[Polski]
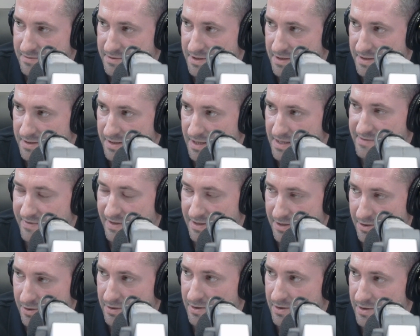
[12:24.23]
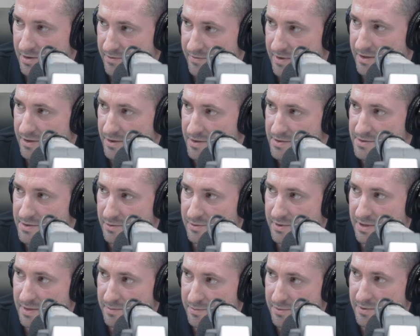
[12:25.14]
czyli tak zwane olejowe krosno,
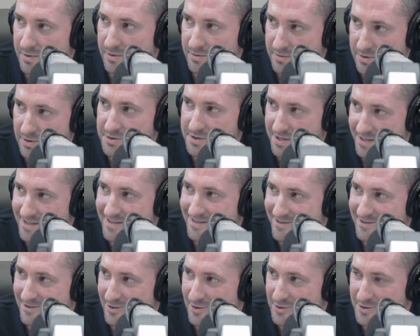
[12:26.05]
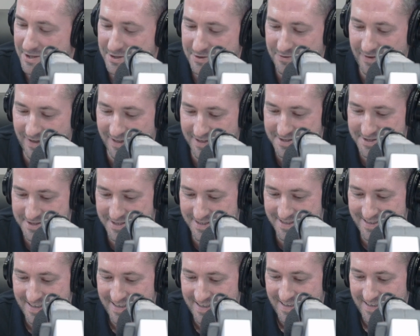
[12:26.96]
które było troszkę troszkę
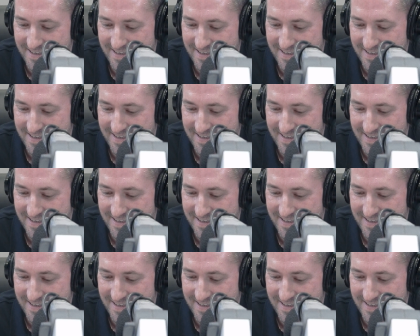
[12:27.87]
twardsze.